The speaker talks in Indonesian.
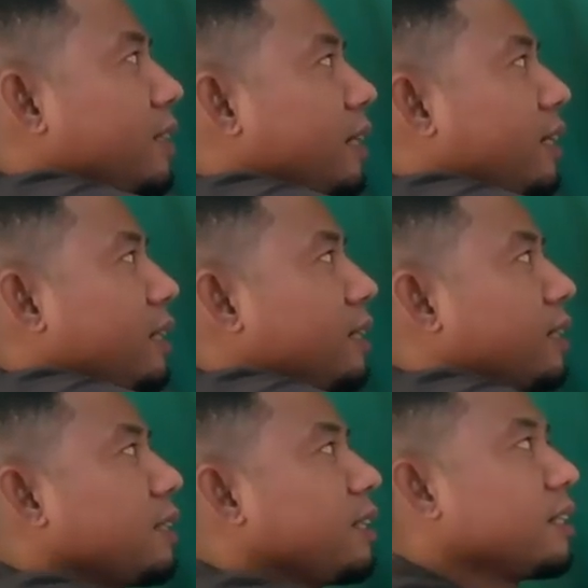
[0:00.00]

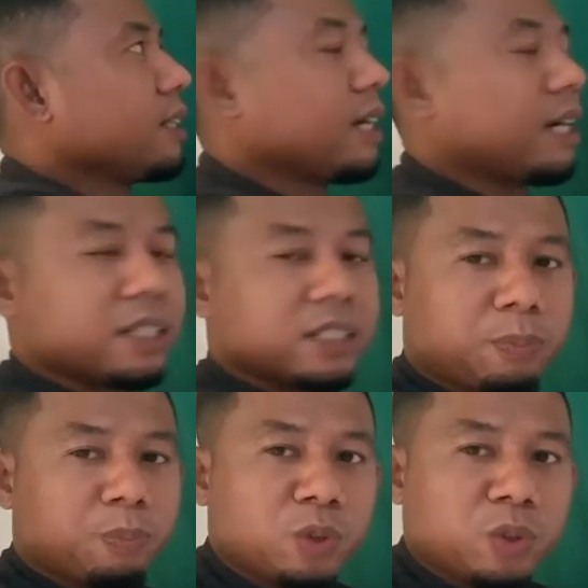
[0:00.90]
3.
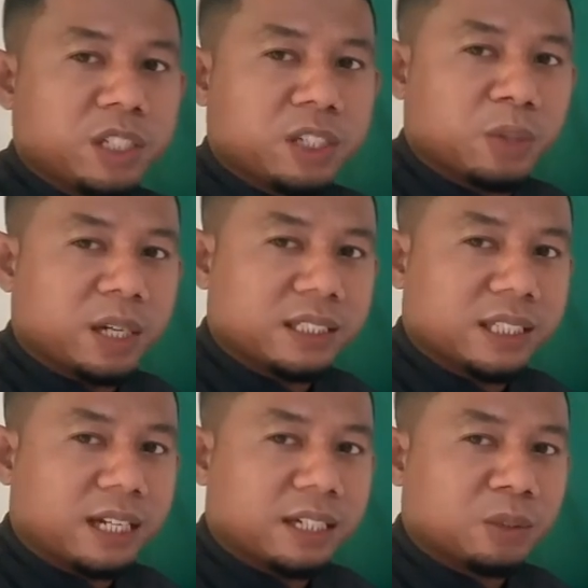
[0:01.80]
10 dikurang
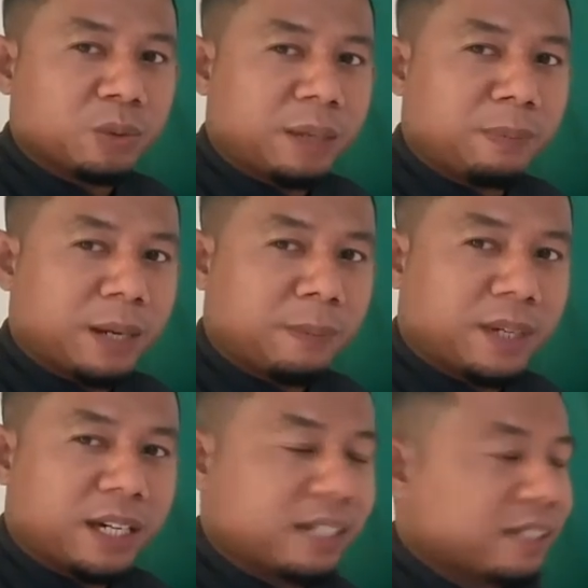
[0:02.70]
2
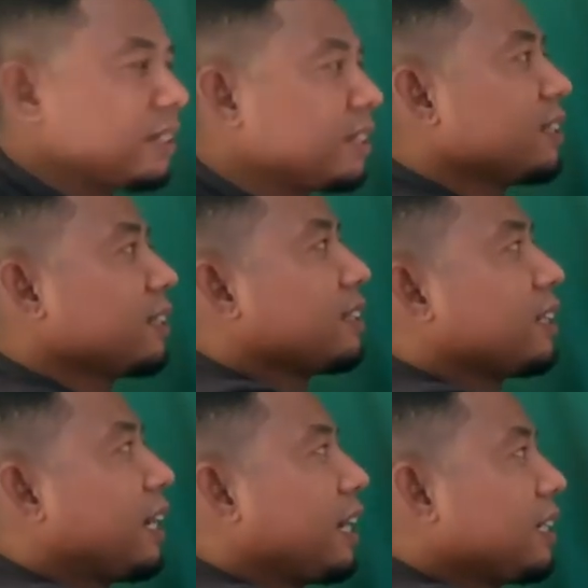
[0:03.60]
berapa?
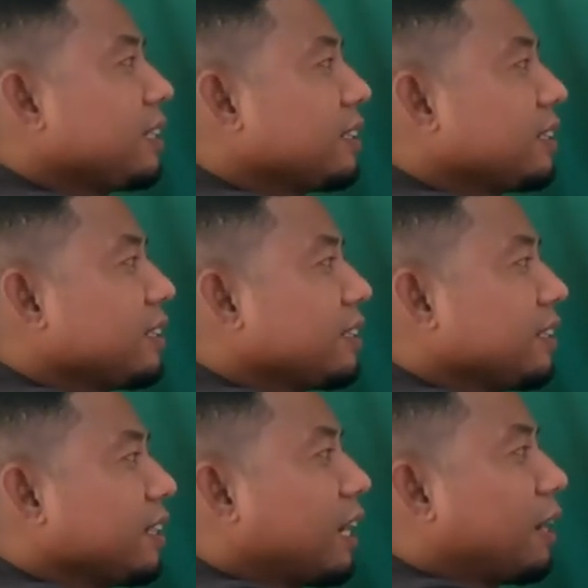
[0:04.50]
8
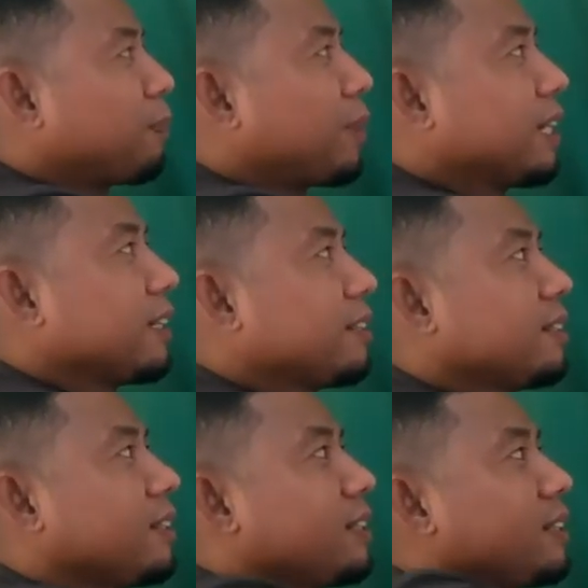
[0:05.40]
delapan
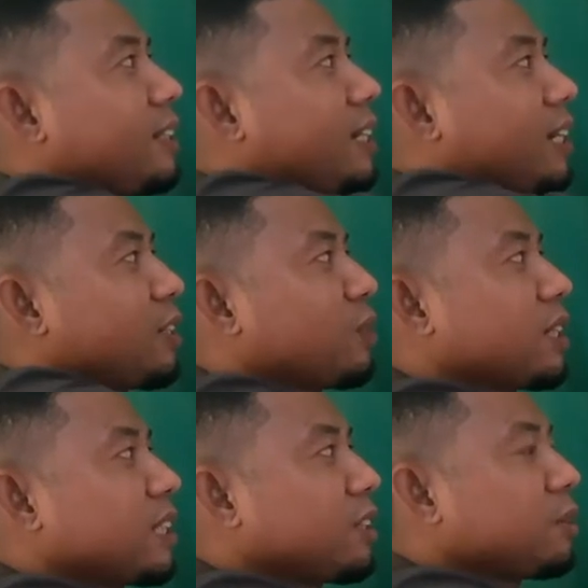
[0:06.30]
tiga
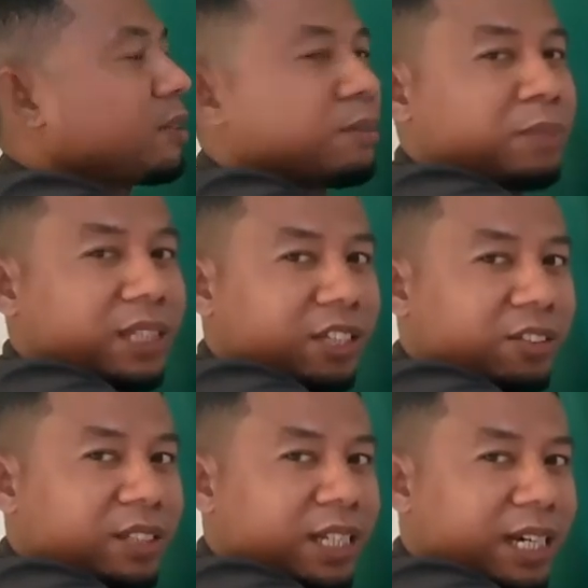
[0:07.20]
dikurang satu bisa
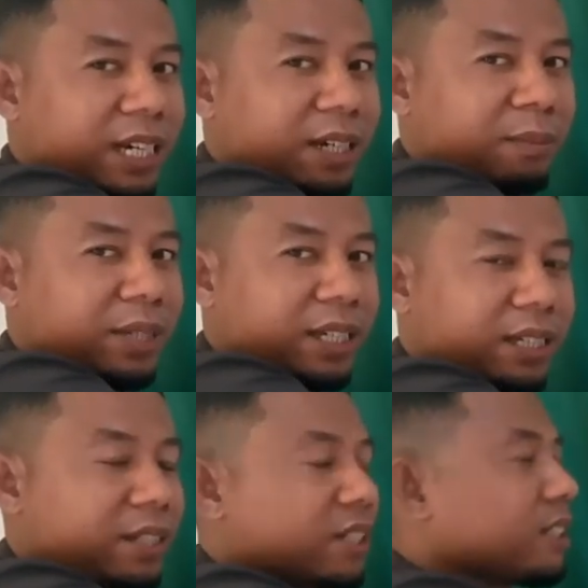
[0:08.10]
atau tidak
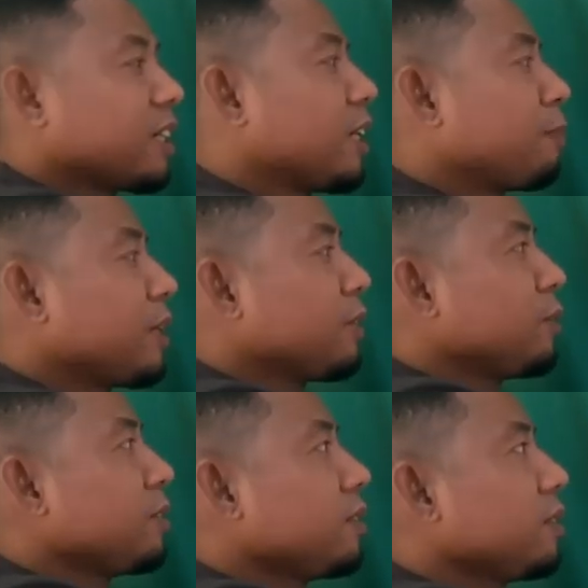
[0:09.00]
bisa dapat
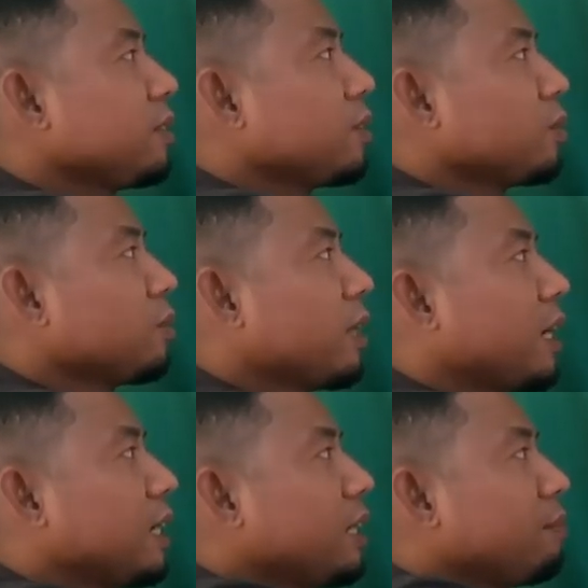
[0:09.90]
tuh dua
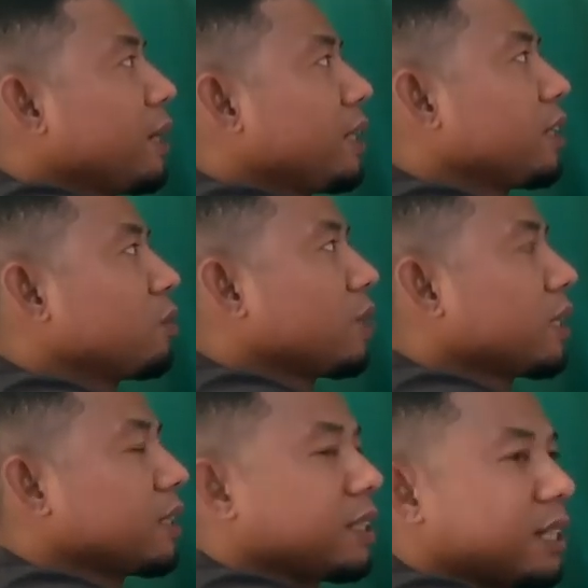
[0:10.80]
lima
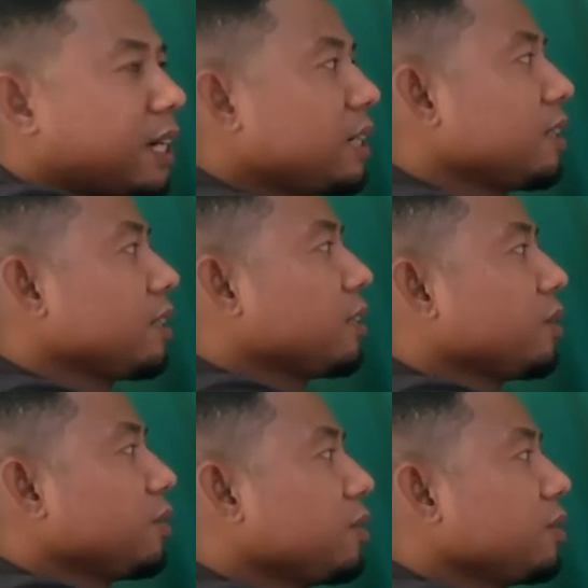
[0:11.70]
dikurang tiga
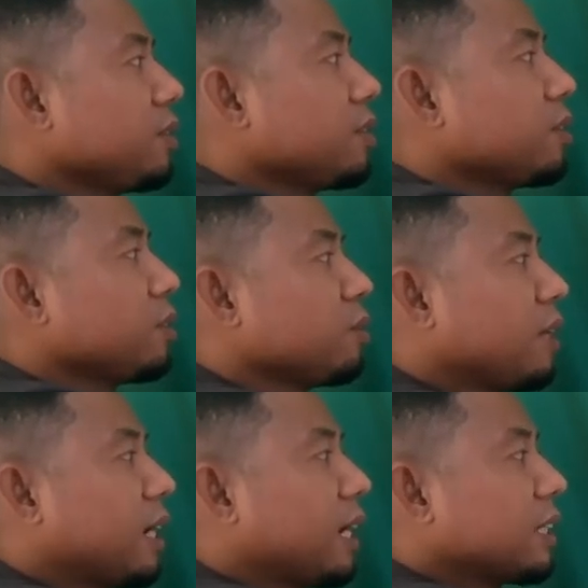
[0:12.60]
du
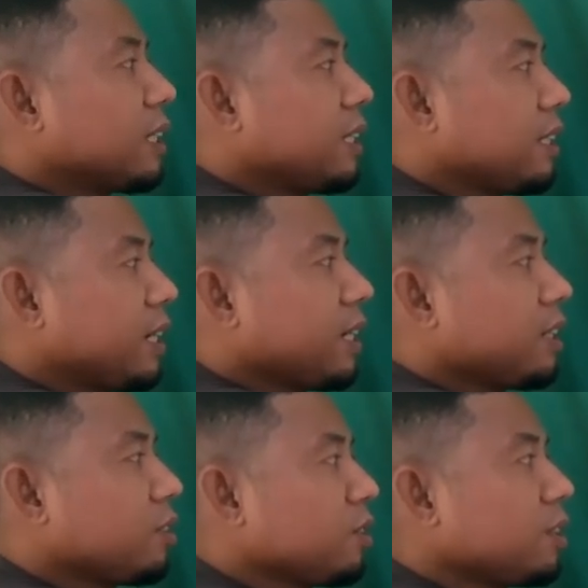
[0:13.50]
dua hasilnya
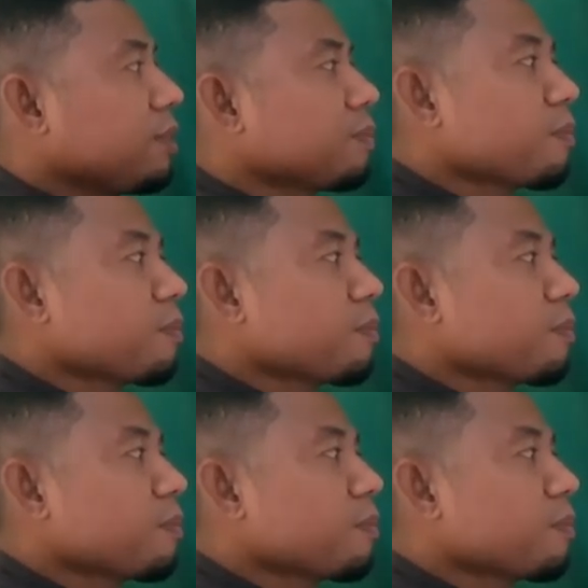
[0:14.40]
itu